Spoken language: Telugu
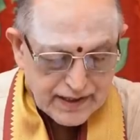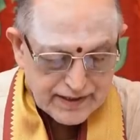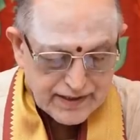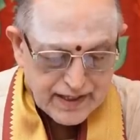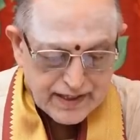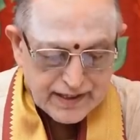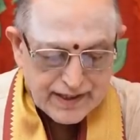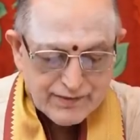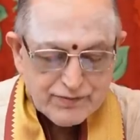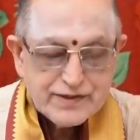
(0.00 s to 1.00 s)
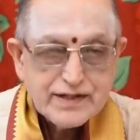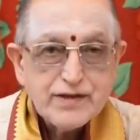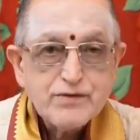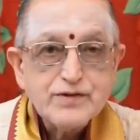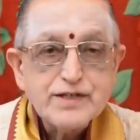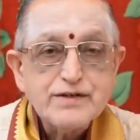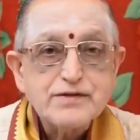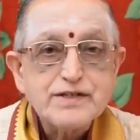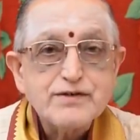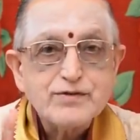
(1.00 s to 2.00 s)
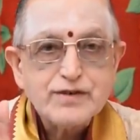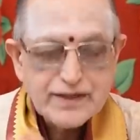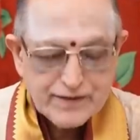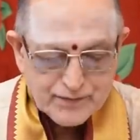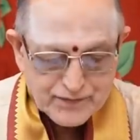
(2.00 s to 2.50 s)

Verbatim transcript: నిదానంగా విజయ విజయవంతం అవుతాయి